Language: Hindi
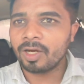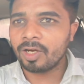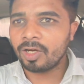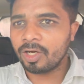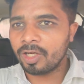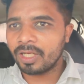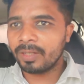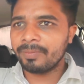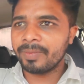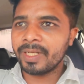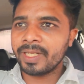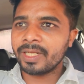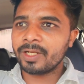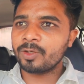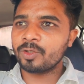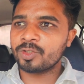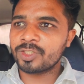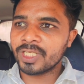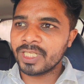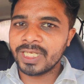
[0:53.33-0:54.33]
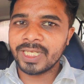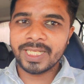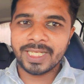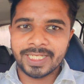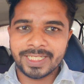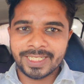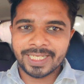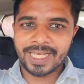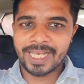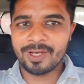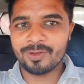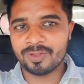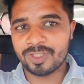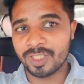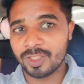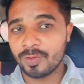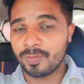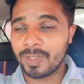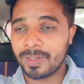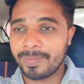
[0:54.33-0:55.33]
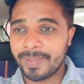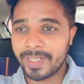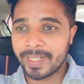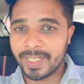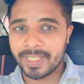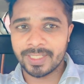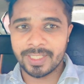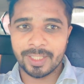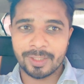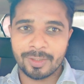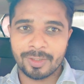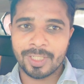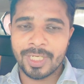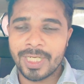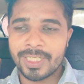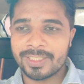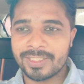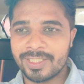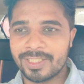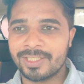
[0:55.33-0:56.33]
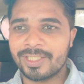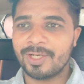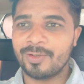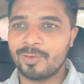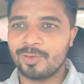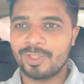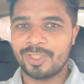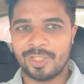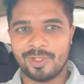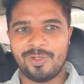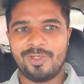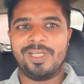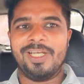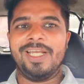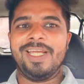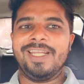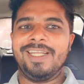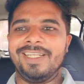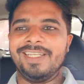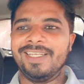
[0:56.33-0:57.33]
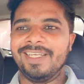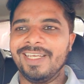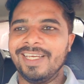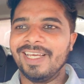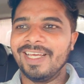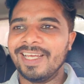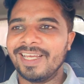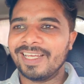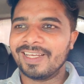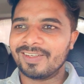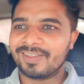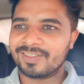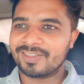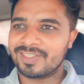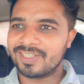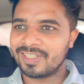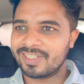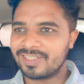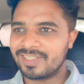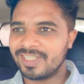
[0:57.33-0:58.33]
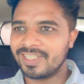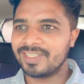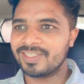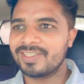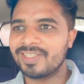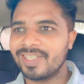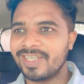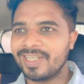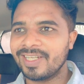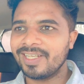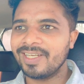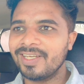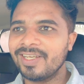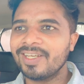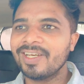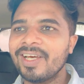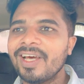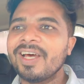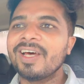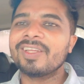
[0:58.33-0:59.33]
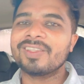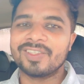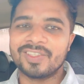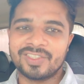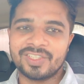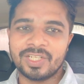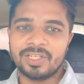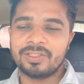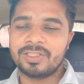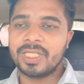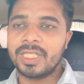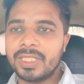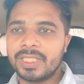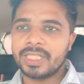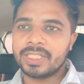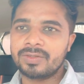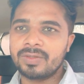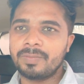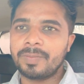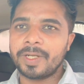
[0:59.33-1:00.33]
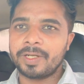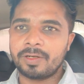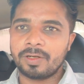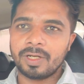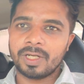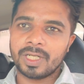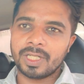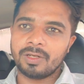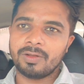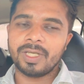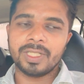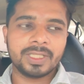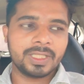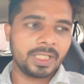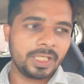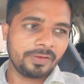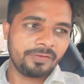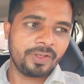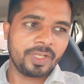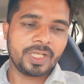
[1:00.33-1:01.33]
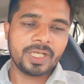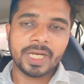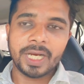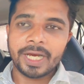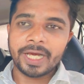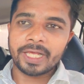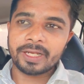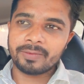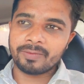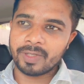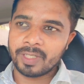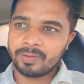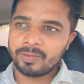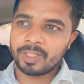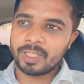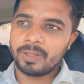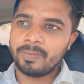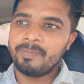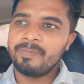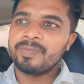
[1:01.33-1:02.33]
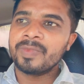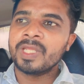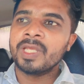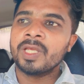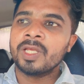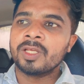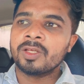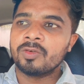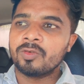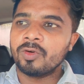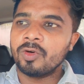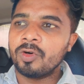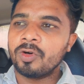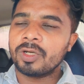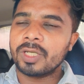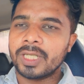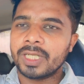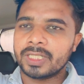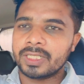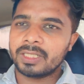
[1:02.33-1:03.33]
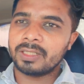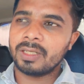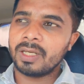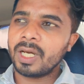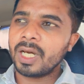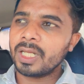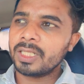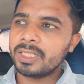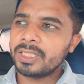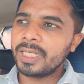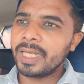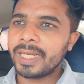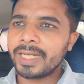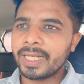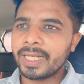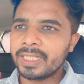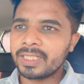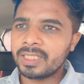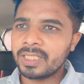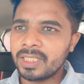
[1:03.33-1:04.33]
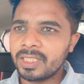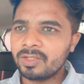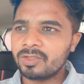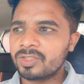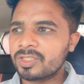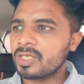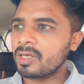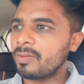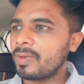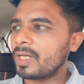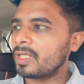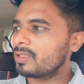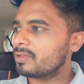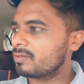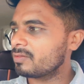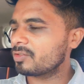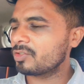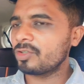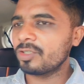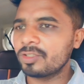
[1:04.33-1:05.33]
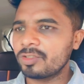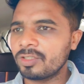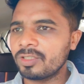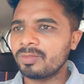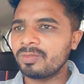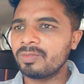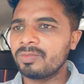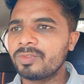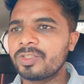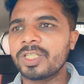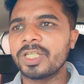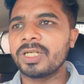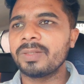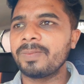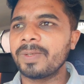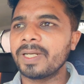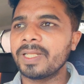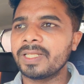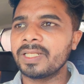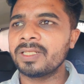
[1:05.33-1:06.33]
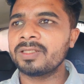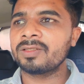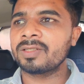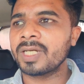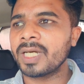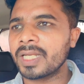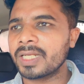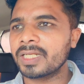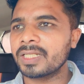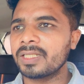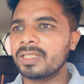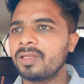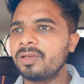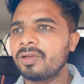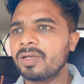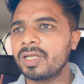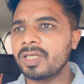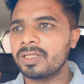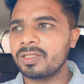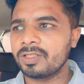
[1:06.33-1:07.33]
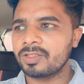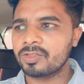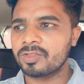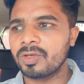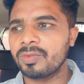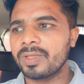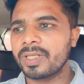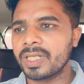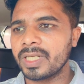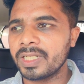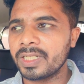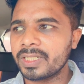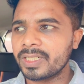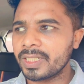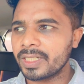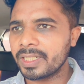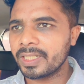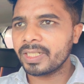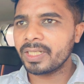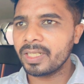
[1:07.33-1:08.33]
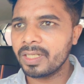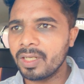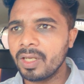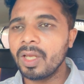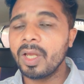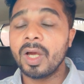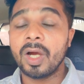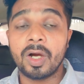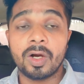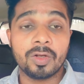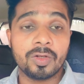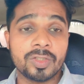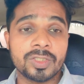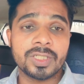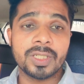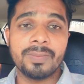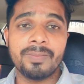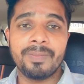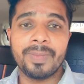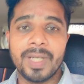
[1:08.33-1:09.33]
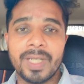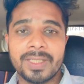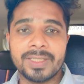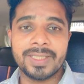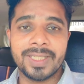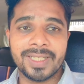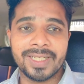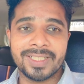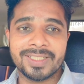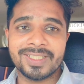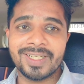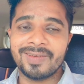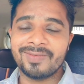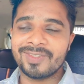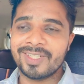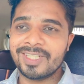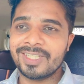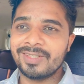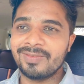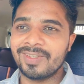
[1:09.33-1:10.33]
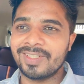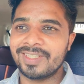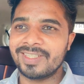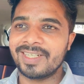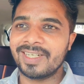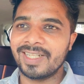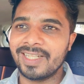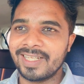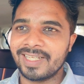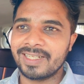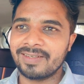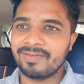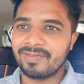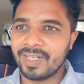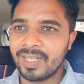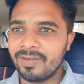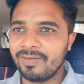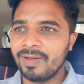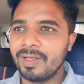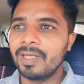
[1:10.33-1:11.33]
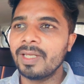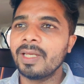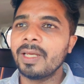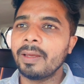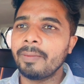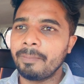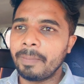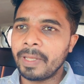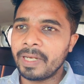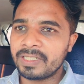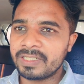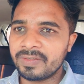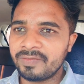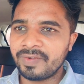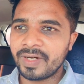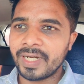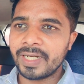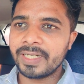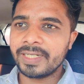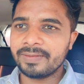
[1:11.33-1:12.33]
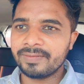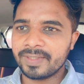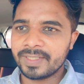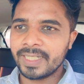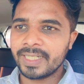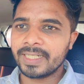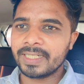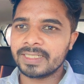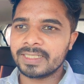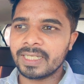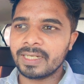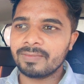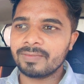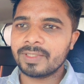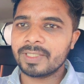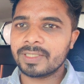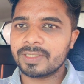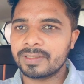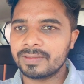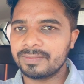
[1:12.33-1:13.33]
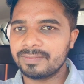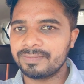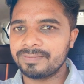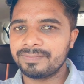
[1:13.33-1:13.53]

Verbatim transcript: और हमने कुशन ले लिया है उसी के ऊपर बैठे हैं देख लो गाइस कितना ऊंचे हो गए हैं उसके सीट से है ना तो चलो चलते हैं इसमें पेट्रोल डलवाते हैं फिर कार में मतलब वो हो गया था आंधी गई थी उसके बाद थोड़ी थोड़ी छीट पड़ी ना तो कार गंदी हो गई तो इसको भी क्लीन करेंगे और उसके बाद जाएंगे शाम तक निमंत्रण एक मतलब फिर से पार्टी में जाएंगे शाम तक